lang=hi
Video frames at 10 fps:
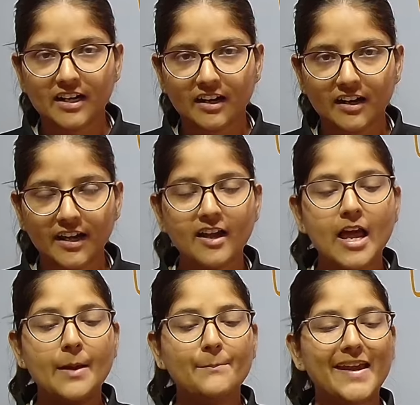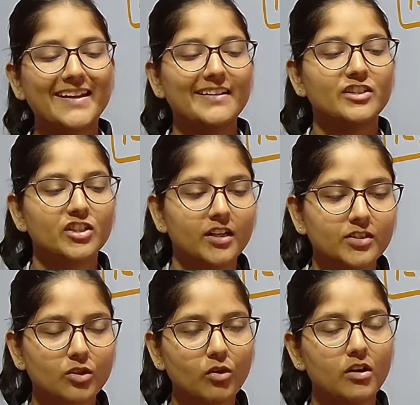रहा है मेरे रिसर्च
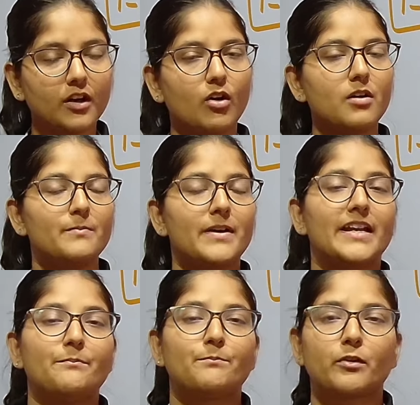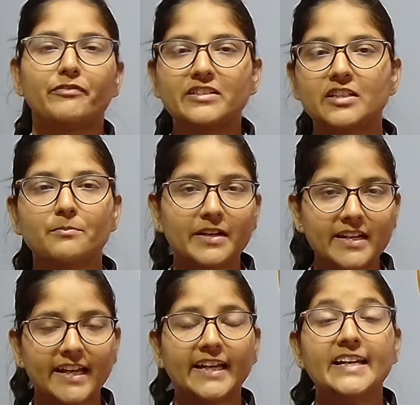स्कॉलर और मेरे प्रोफेसर
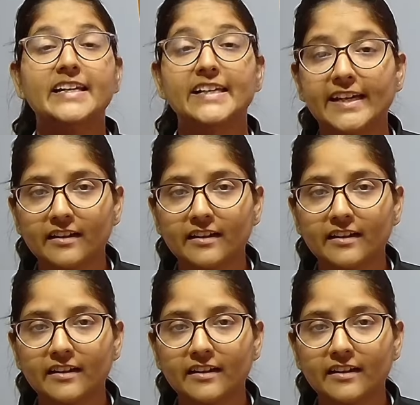बनने के लिए